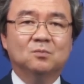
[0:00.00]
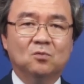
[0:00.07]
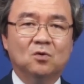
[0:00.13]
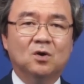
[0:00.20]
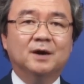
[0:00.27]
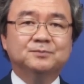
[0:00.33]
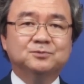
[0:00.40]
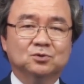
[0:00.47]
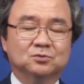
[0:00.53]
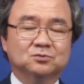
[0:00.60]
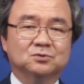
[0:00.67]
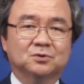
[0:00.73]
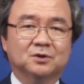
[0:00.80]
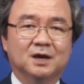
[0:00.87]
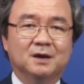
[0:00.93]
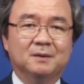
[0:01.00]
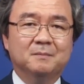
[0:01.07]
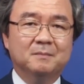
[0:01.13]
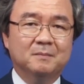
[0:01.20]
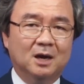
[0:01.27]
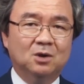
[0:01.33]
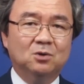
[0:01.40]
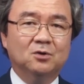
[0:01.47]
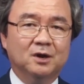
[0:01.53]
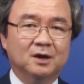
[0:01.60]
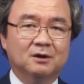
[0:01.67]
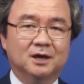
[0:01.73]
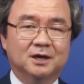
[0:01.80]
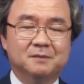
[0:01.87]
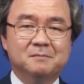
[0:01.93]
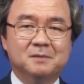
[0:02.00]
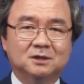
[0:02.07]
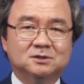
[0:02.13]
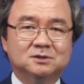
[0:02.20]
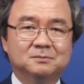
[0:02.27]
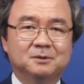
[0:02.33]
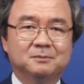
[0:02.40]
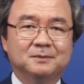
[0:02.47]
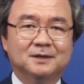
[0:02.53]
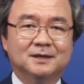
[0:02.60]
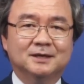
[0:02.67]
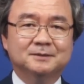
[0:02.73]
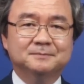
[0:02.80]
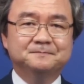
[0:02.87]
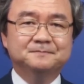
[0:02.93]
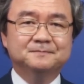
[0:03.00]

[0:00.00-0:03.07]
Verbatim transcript: 모압 족속의 말로에 관한 말씀입니다.